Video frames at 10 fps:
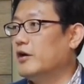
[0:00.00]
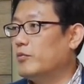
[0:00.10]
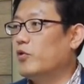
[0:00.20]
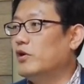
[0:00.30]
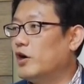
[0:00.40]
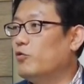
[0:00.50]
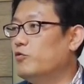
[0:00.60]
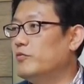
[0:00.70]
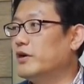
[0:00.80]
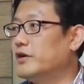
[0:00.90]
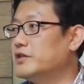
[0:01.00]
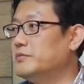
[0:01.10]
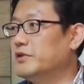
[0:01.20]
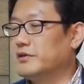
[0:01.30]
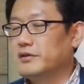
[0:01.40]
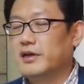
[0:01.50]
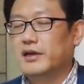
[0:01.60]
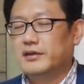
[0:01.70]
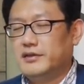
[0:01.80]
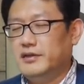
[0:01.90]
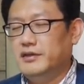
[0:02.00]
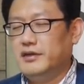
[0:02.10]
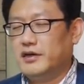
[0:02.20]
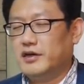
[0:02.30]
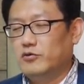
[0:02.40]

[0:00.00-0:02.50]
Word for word: 몰라 5분만 하시면 진지하게